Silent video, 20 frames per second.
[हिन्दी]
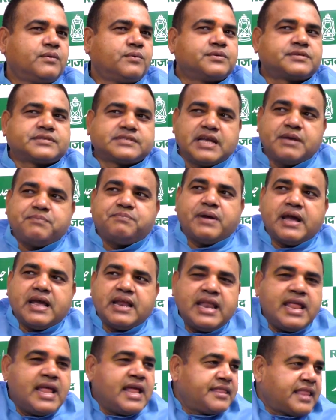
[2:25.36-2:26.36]
उसके
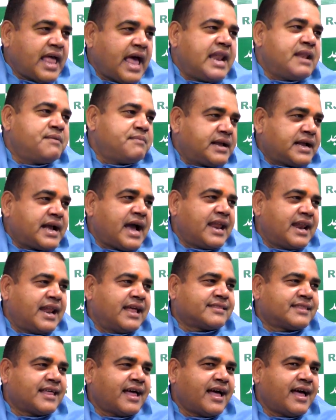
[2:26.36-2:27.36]
पहले दाल में
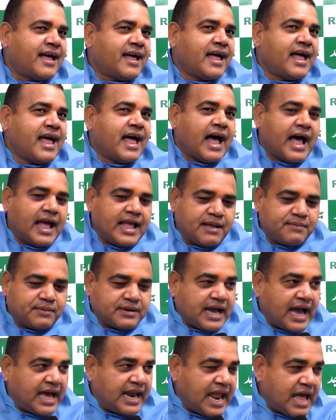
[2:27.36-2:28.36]
काला था अयब
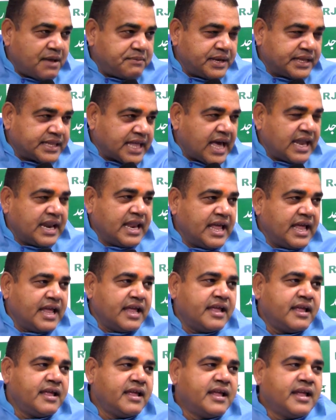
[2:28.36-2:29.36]
काला में दाल है
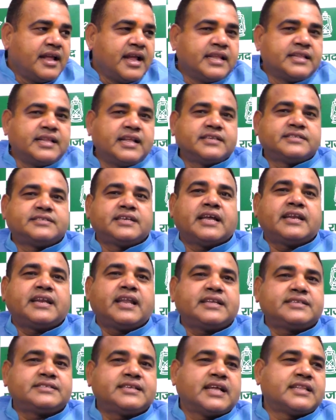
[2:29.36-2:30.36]
ये देश
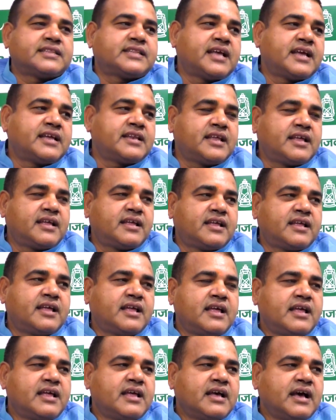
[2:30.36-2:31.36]
जानना चाहता है ना
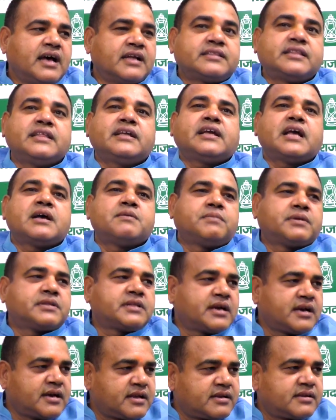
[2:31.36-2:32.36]
अतीक अहमद
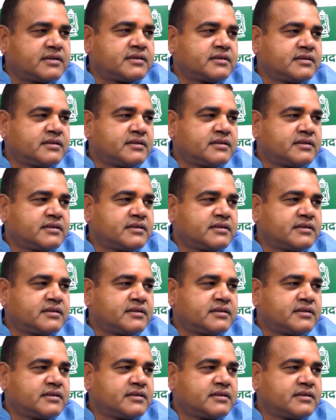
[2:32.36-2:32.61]
अगर